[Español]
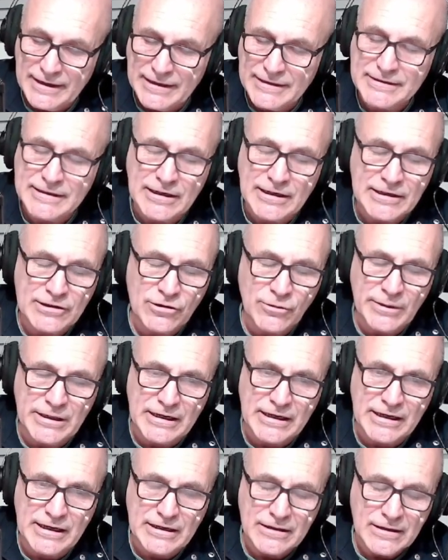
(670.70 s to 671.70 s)
Esta
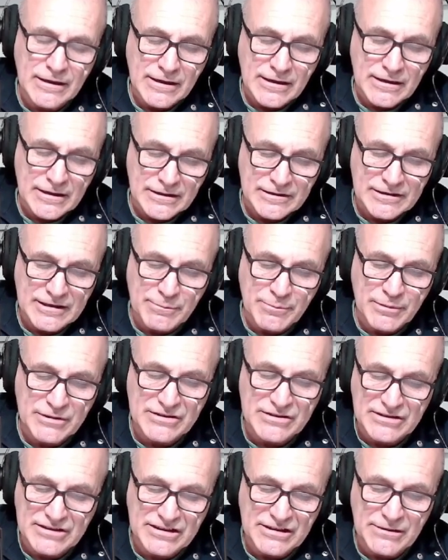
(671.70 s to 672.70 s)
novela
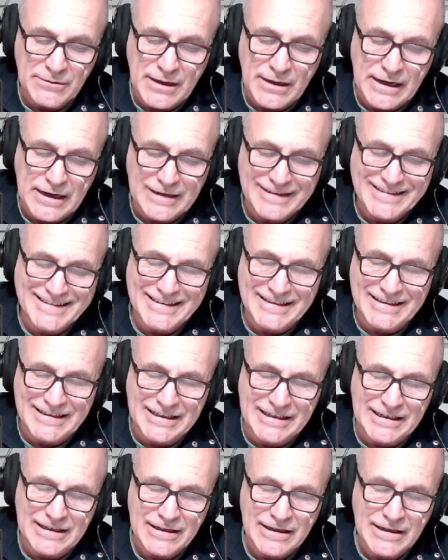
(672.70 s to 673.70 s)
después se lleva al
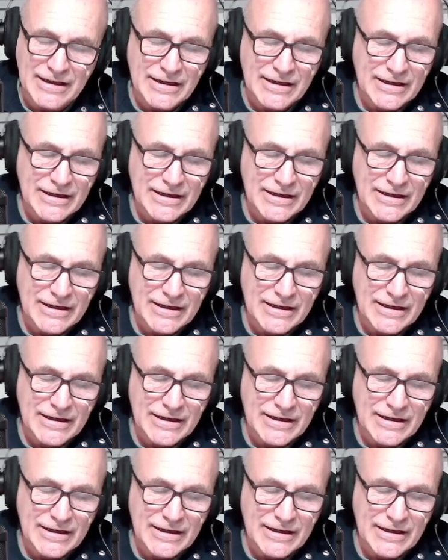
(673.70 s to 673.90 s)
cine